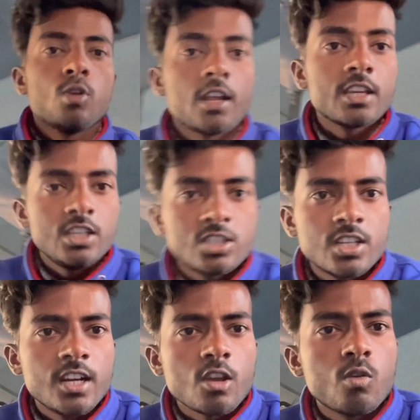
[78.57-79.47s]
बोला कि इस
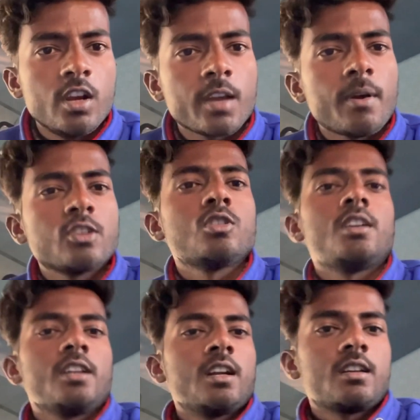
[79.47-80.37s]
ट्रेन के खुलने के बाद जो है
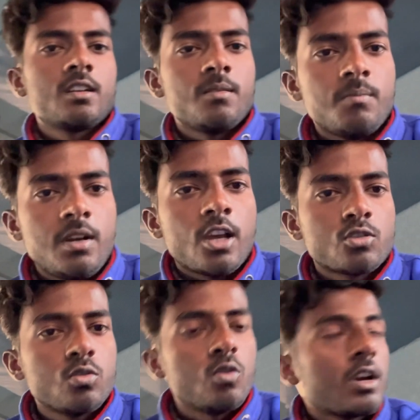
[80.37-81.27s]
टिकट मिलना
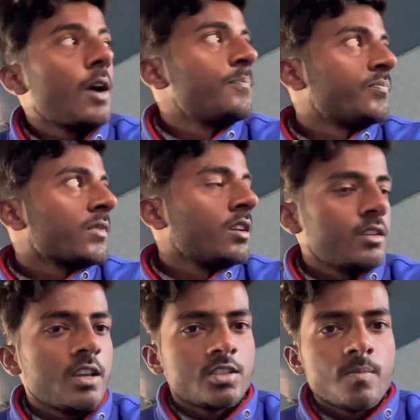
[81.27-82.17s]
शुरू होगा
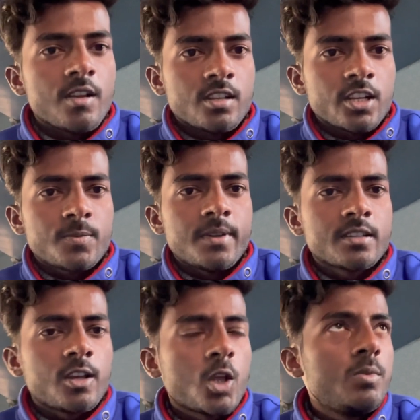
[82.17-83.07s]
ये सीमांचल
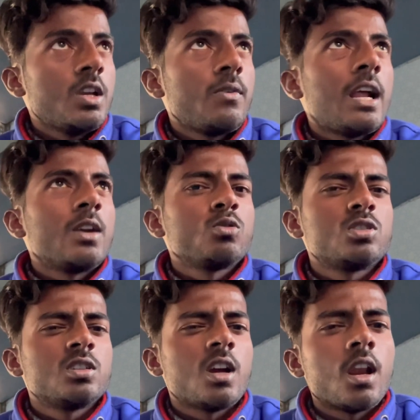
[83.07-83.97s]
एक्सप्रेस का तो अभी जो फिलहाल
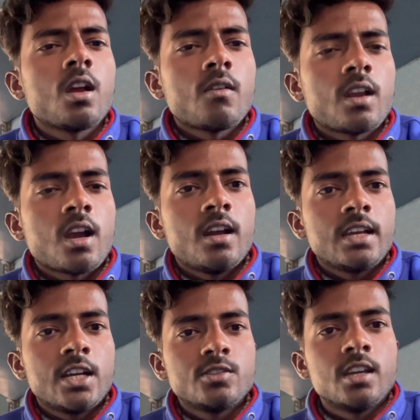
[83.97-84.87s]
कुछ खाना वाना
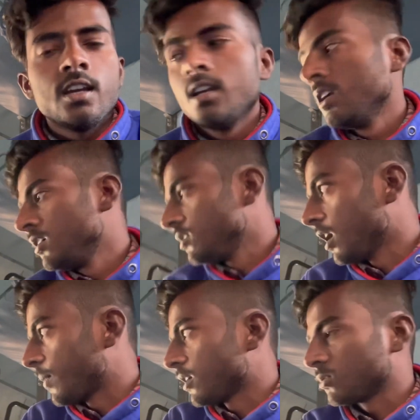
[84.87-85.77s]
खाने के लिए जो है
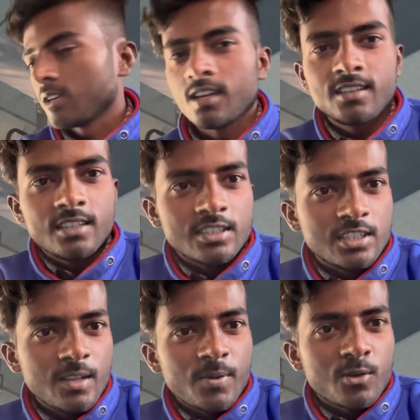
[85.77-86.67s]
यहाँ पर आ चुके हैं ये
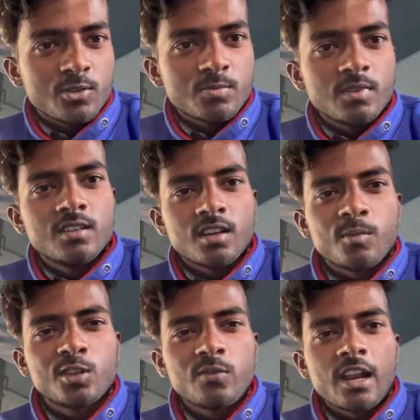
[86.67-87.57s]
स्लीपर कोच में
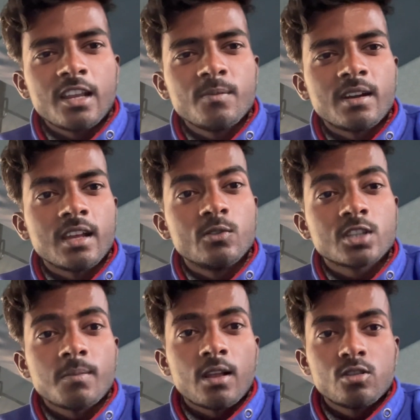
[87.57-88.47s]
अभी तो फिलहाल ही बैठे हैं
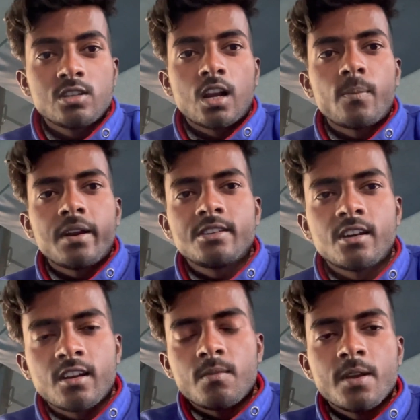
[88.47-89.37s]
उसके बाद जाना पड़ेगा
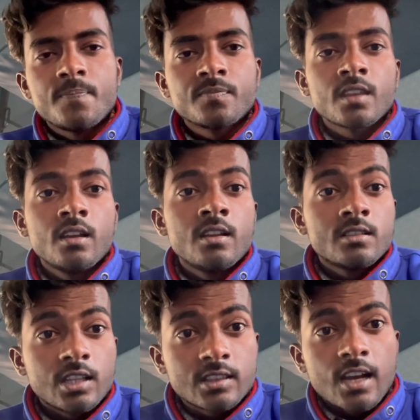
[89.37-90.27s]
जनरल में
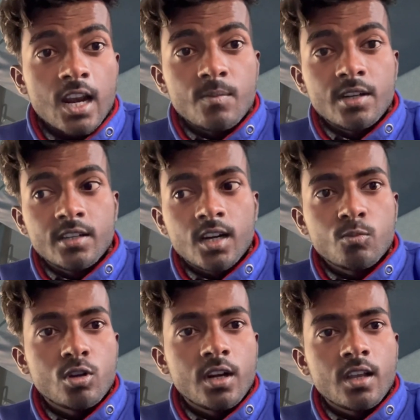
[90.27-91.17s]
तत्काल में टिकट
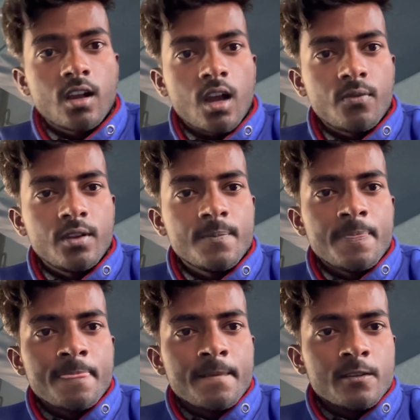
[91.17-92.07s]
बुक करने का काफ़ी
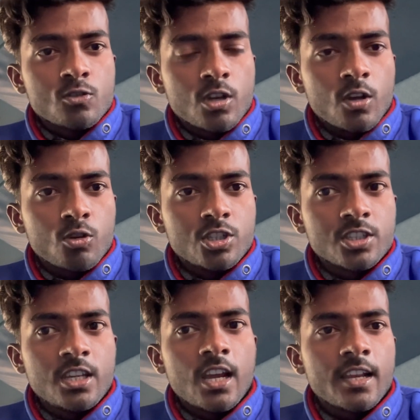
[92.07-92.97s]
जो है
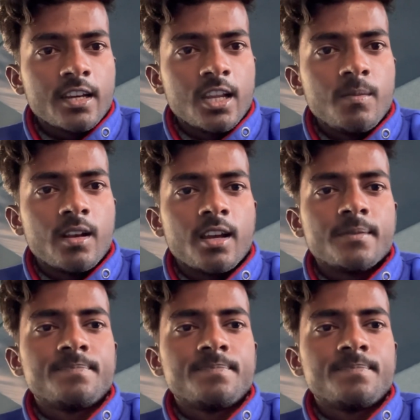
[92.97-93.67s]
कोशिश किया लेकिन नहीं मिला